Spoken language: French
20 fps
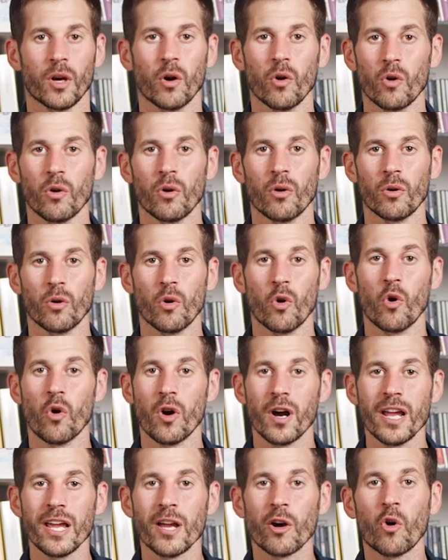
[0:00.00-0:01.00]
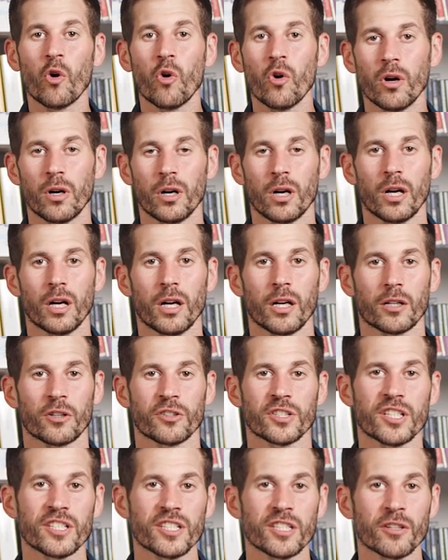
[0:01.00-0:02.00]
au, héros, euh,
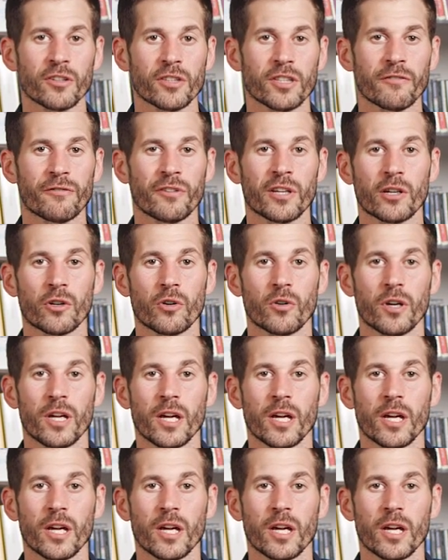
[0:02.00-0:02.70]
quand ils identifient que le